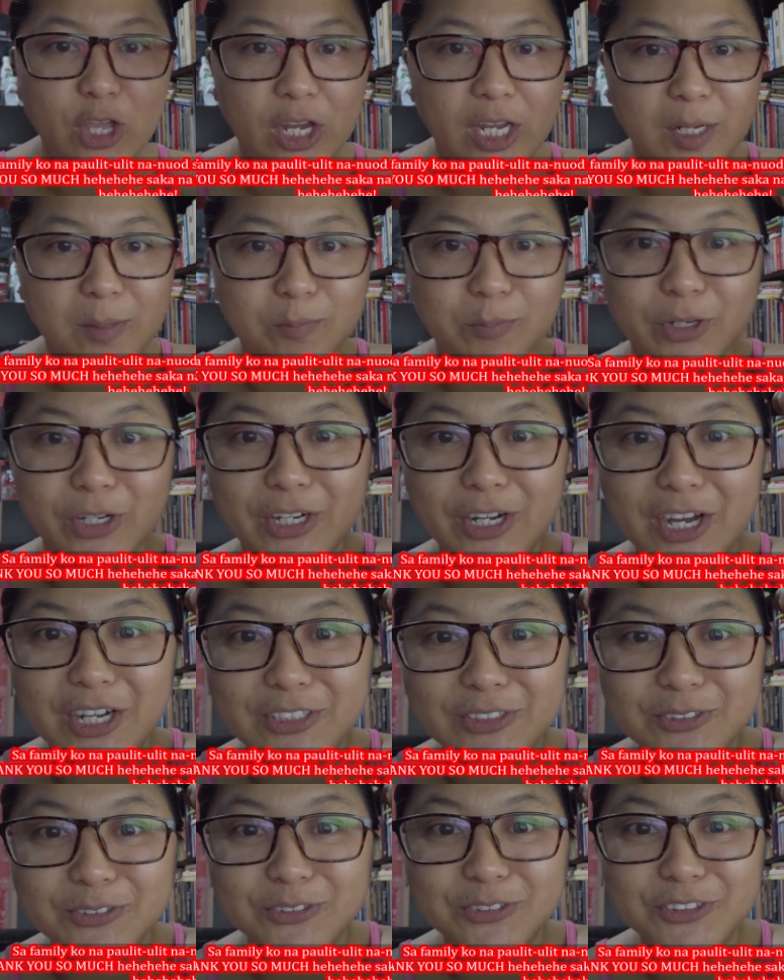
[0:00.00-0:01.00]
Dahil
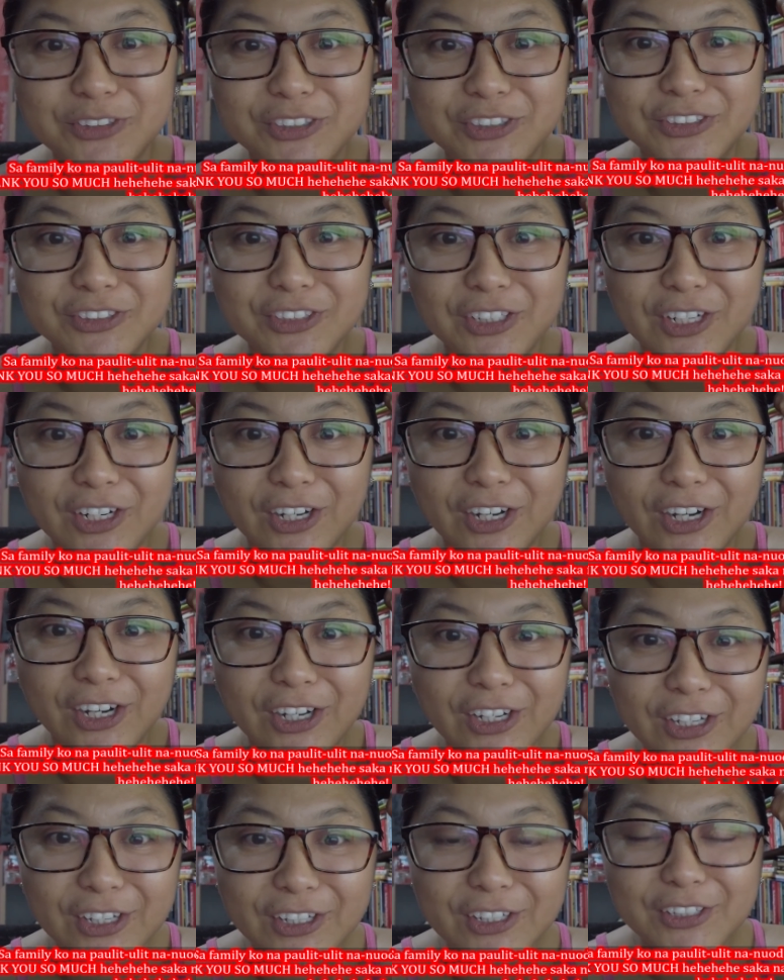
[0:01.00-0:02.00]
marinaso ko din sila.
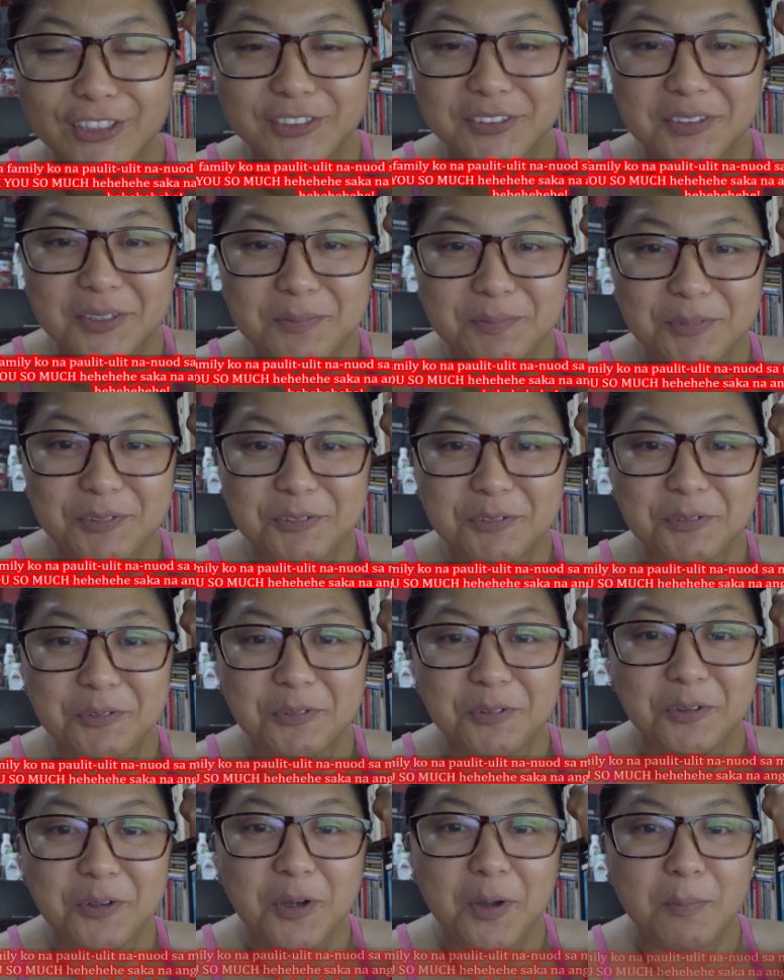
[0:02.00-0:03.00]
Sabi
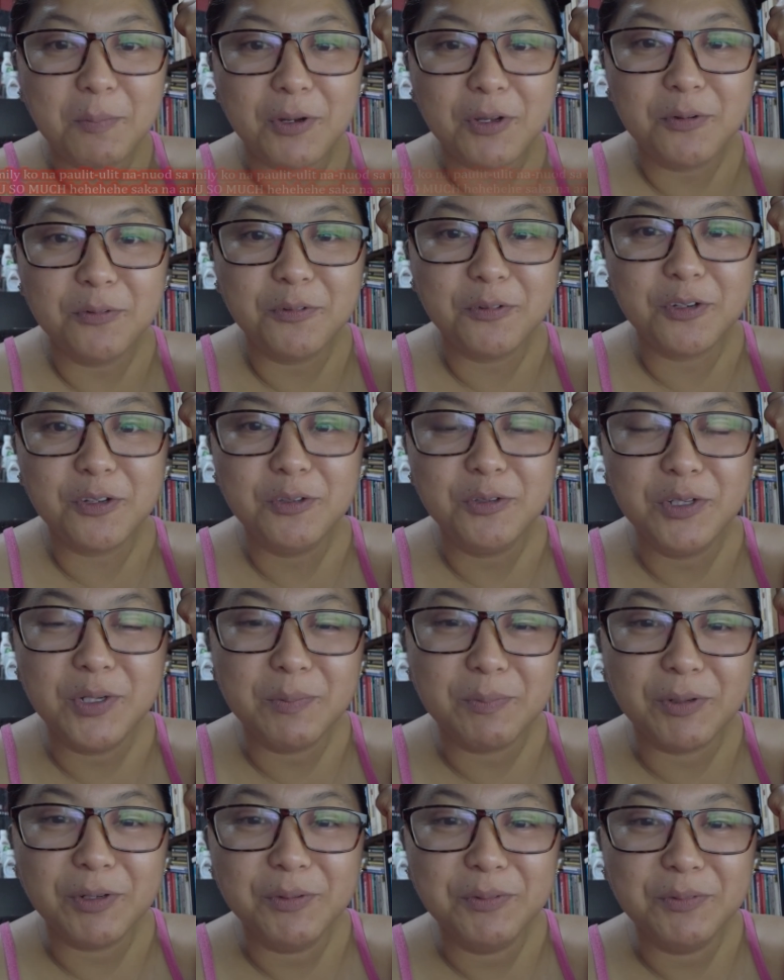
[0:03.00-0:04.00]
ko, panoorin nyo
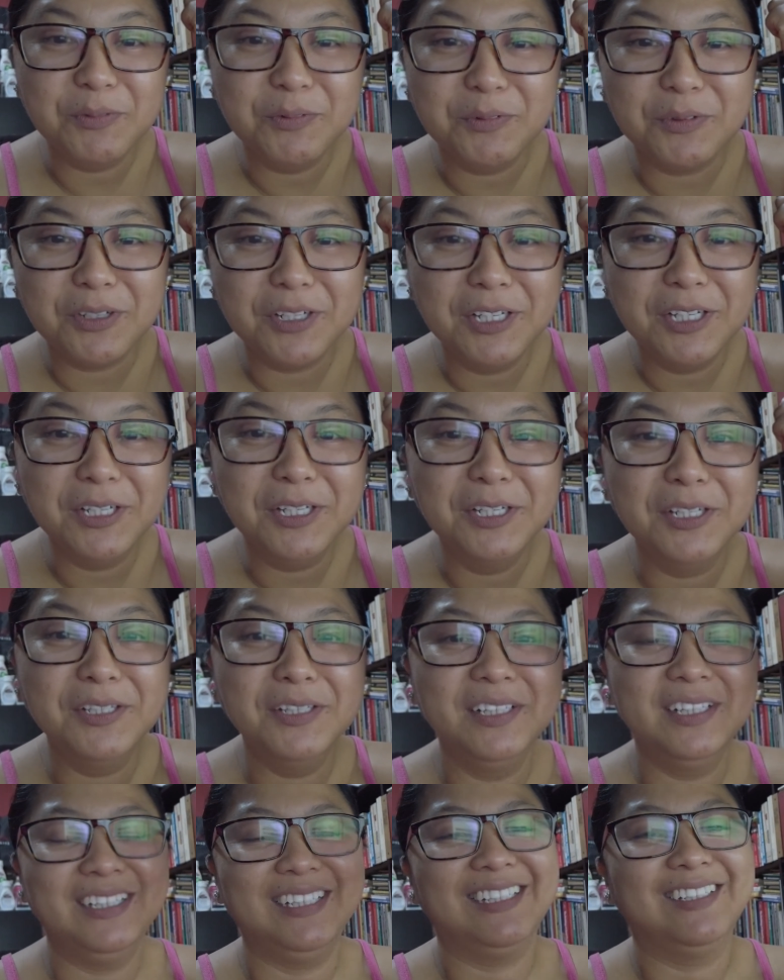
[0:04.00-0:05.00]
na
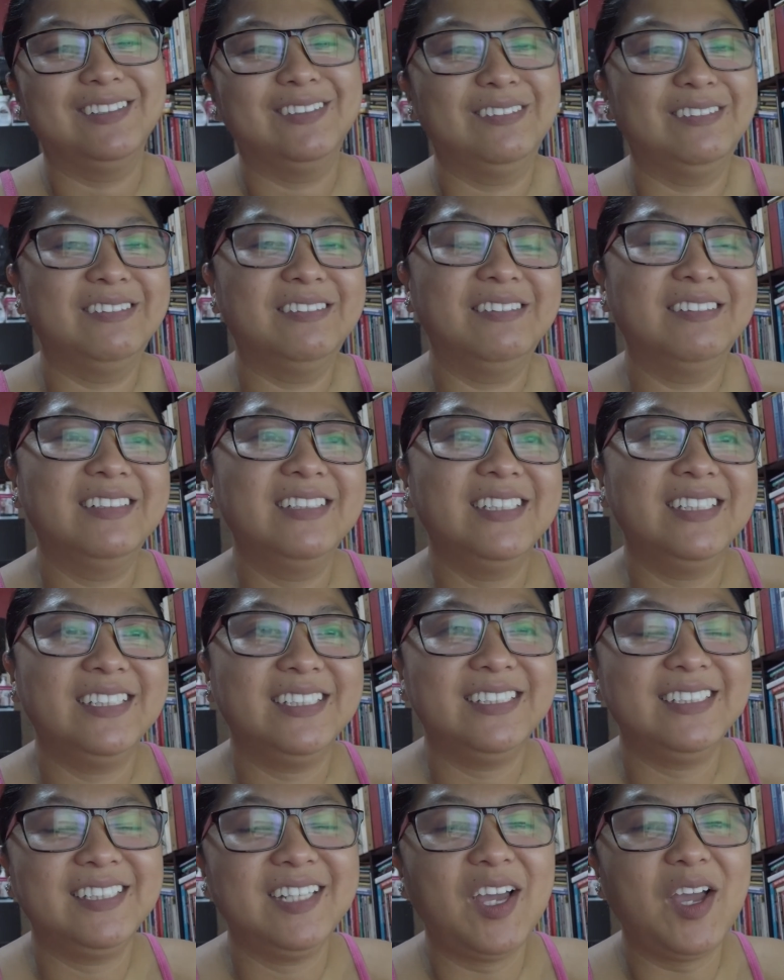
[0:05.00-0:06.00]
panoorin. So,
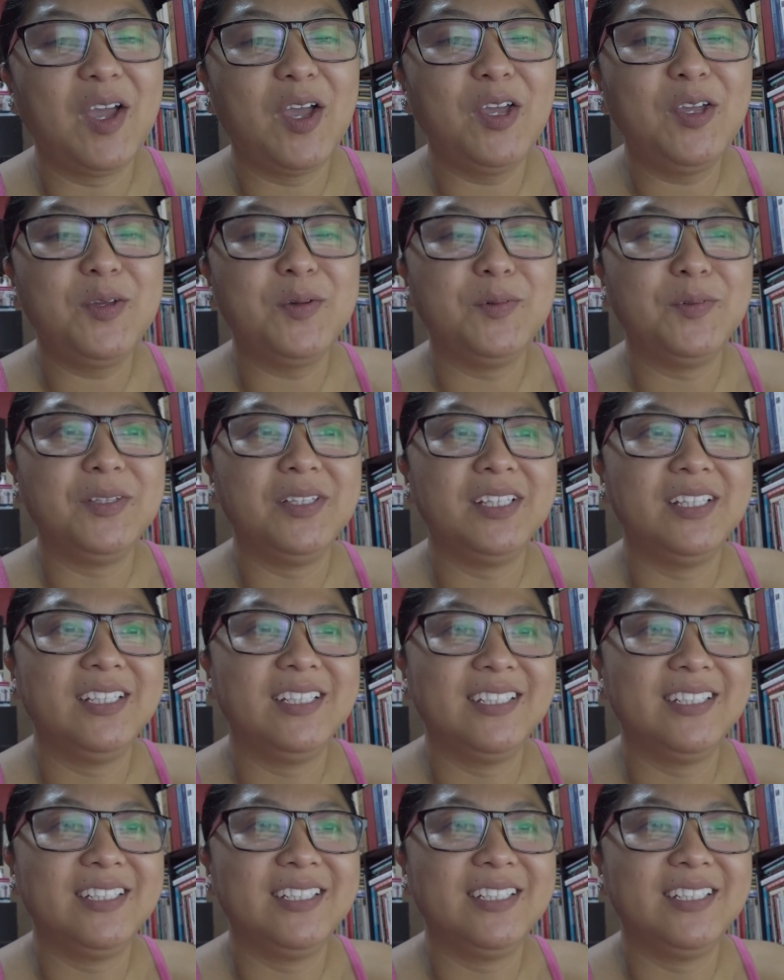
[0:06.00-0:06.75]
ayun.